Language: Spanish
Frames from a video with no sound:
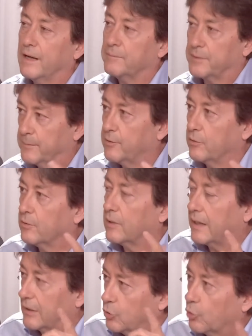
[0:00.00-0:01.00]

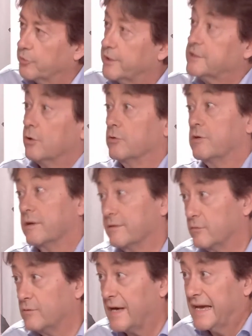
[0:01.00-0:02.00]
primero a Londres, otra
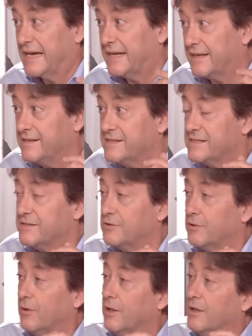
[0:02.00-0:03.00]
ciudad gris,
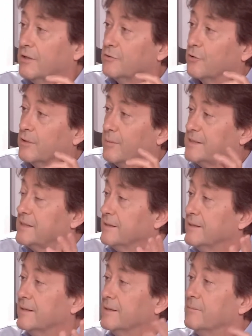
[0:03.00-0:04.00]
¿no? Donde Más vas
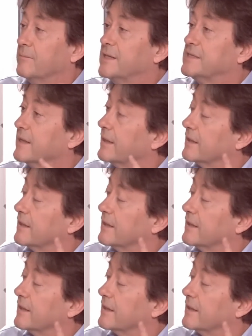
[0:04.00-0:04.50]
gris. Vas a